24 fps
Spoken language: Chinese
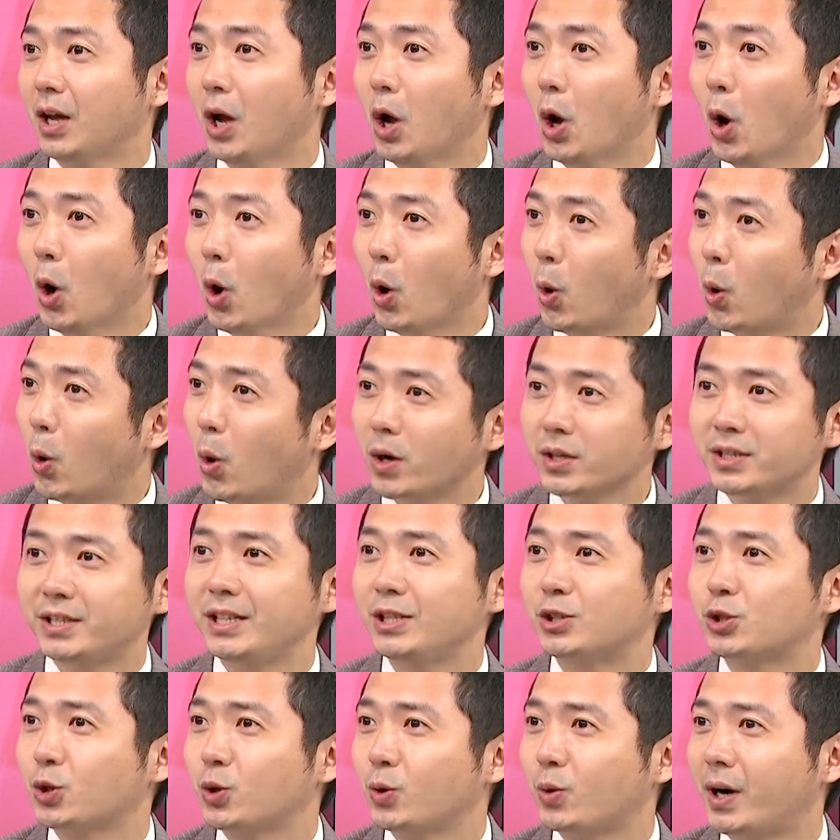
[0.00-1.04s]
对，活
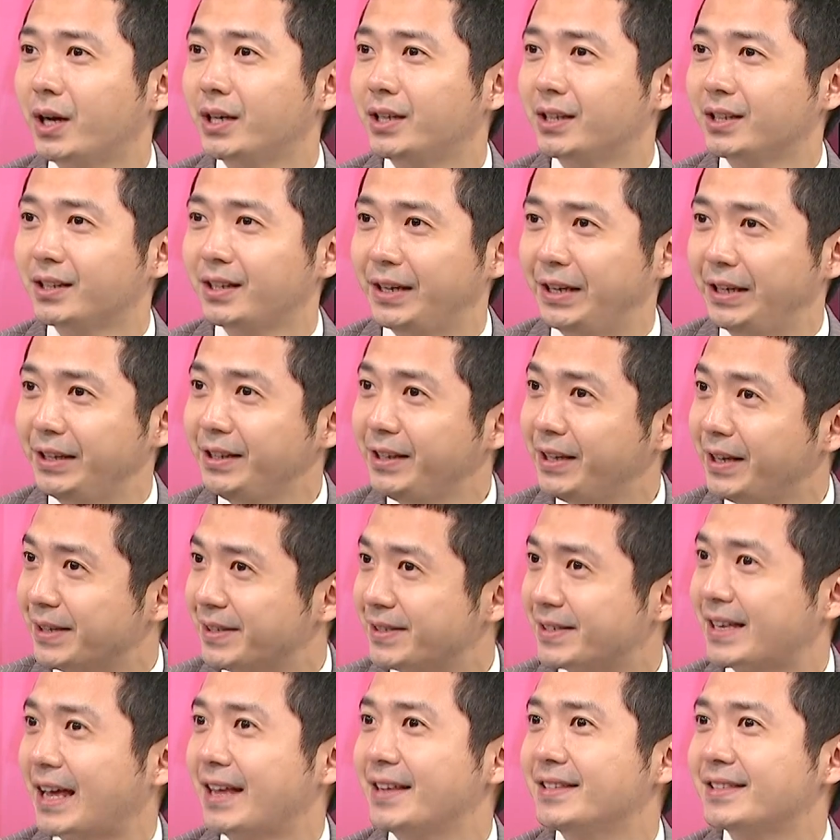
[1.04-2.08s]
期存款呢
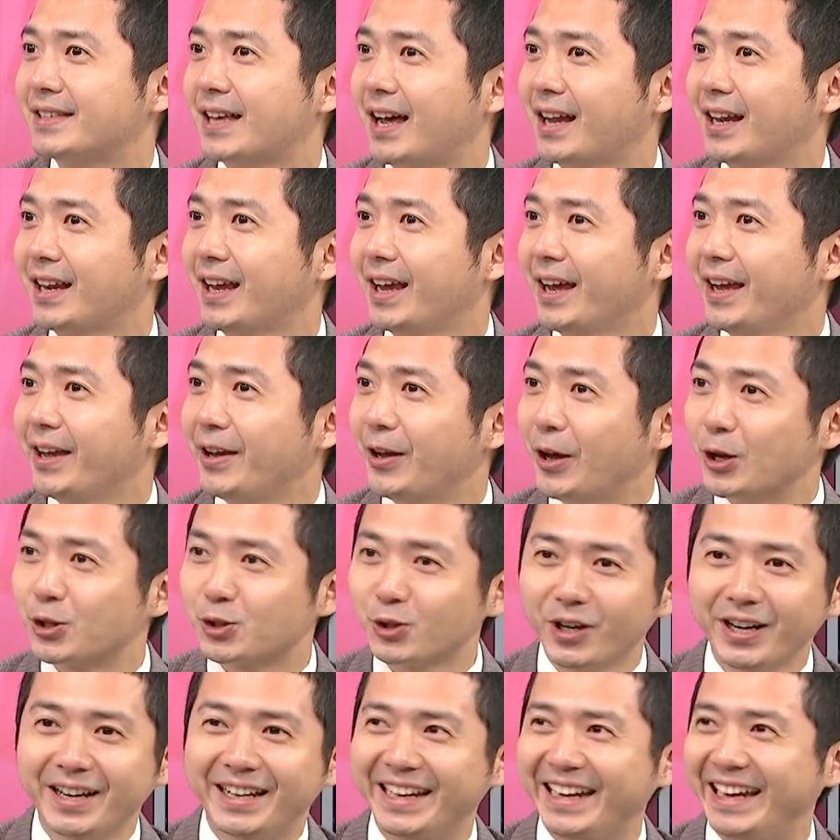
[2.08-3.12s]
0.33，也就是
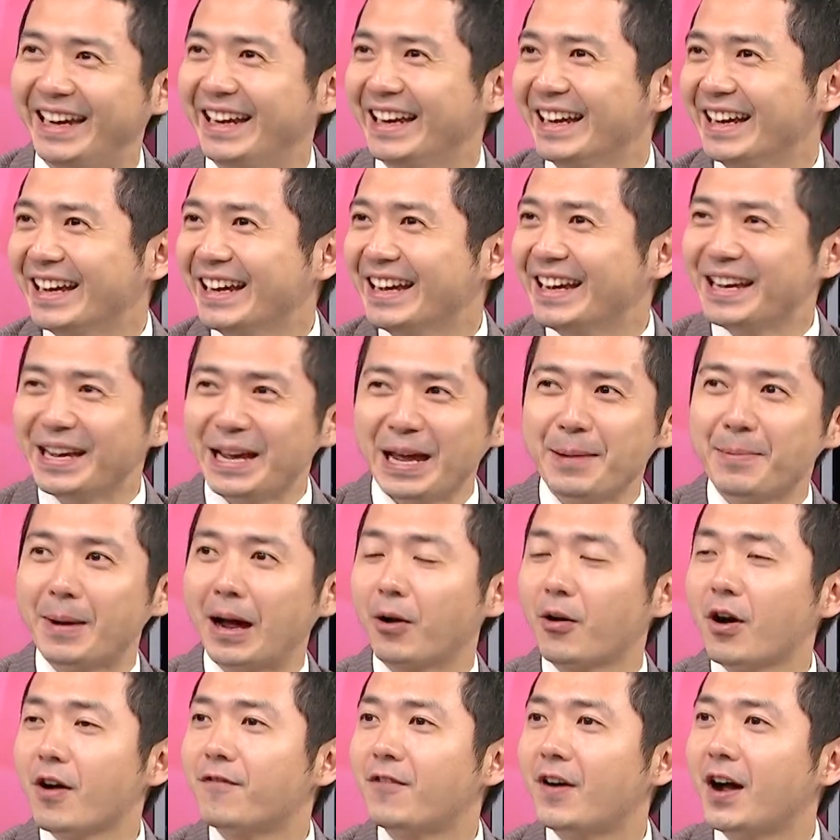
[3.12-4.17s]
说你
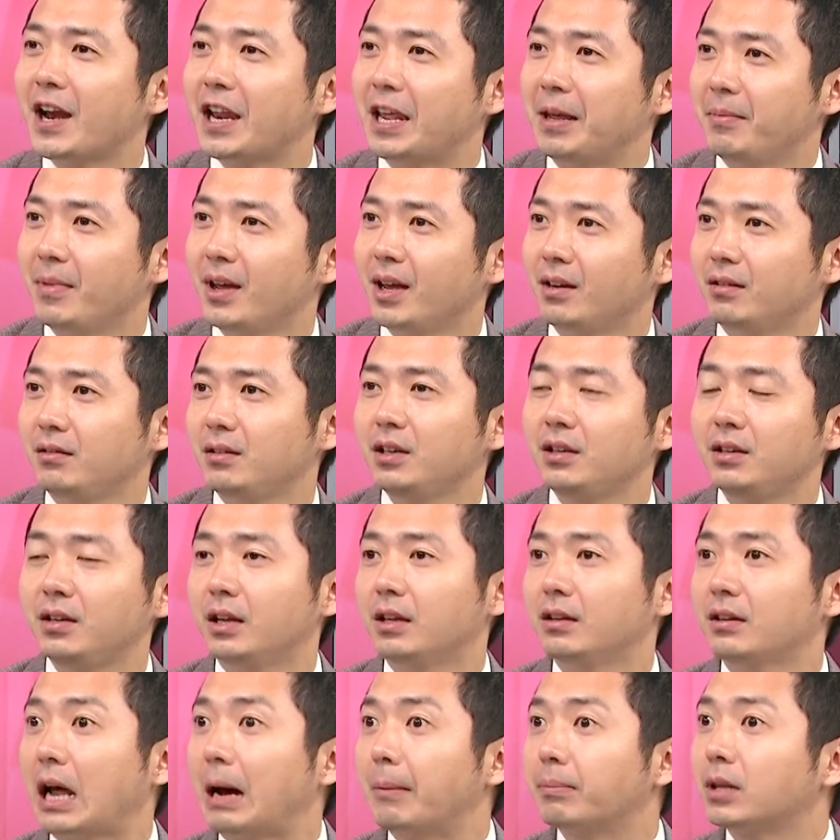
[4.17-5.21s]
100块放在里面，1
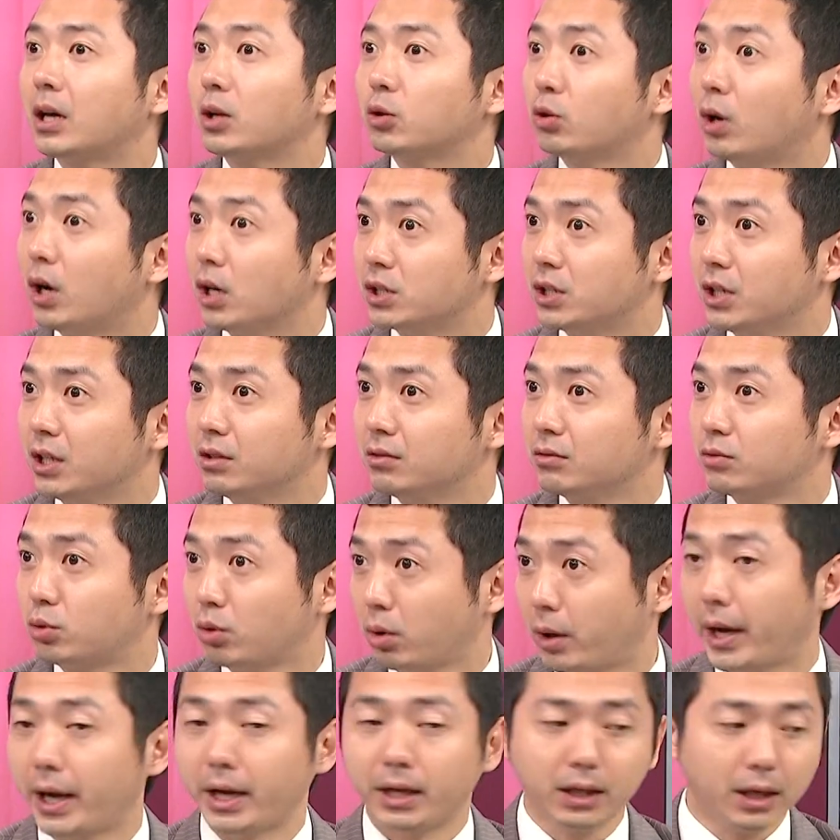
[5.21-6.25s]
年拿不到多少钱。
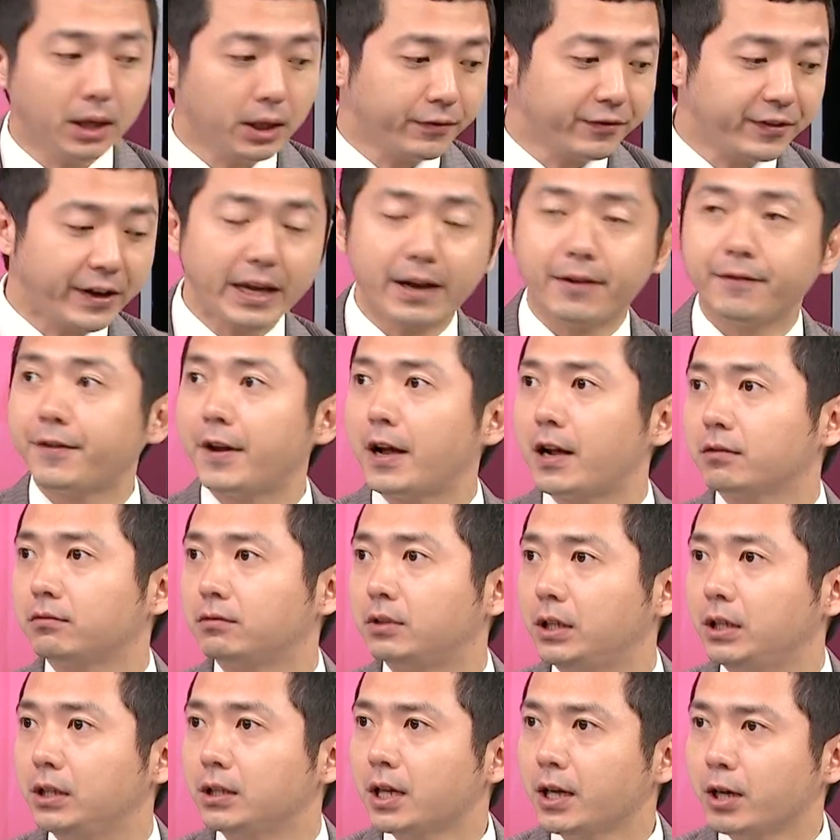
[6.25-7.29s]
对，那非常
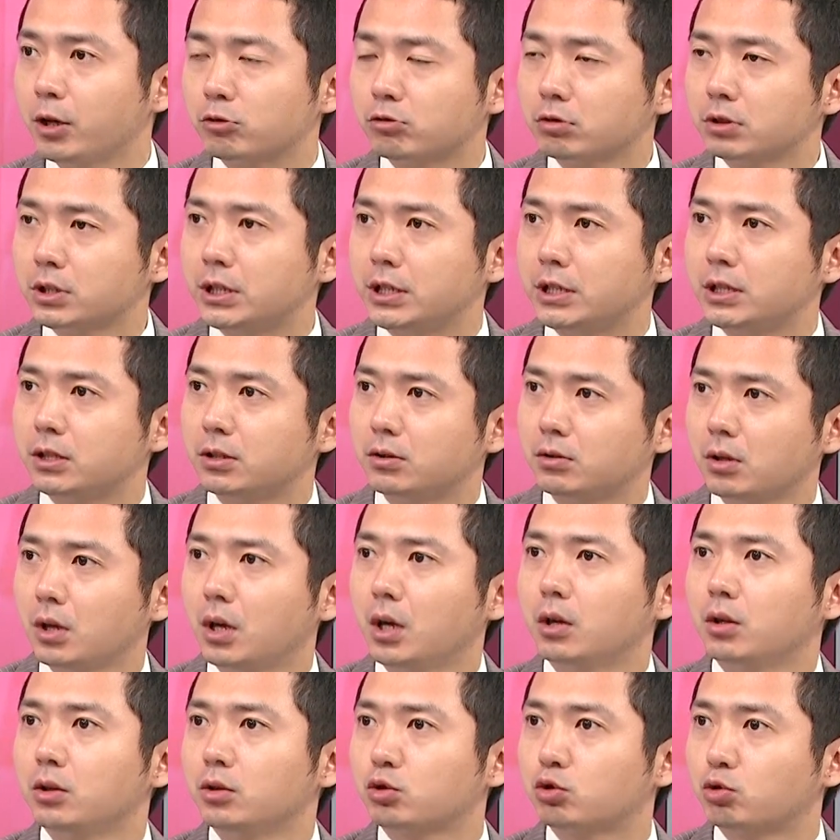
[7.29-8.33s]
低。那也就是说，其实
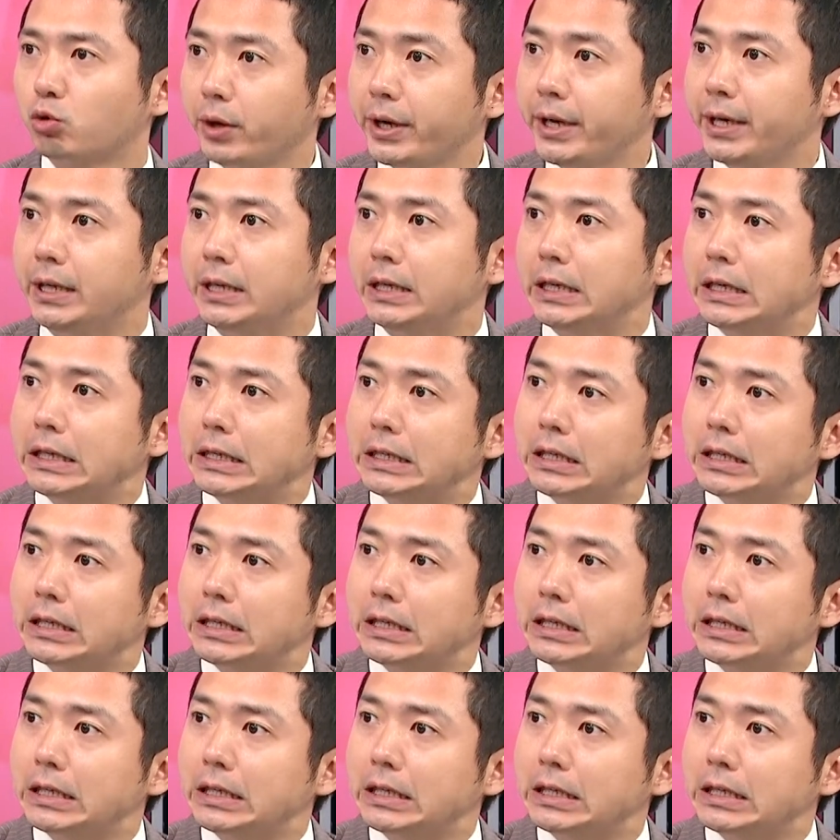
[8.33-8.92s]
所以。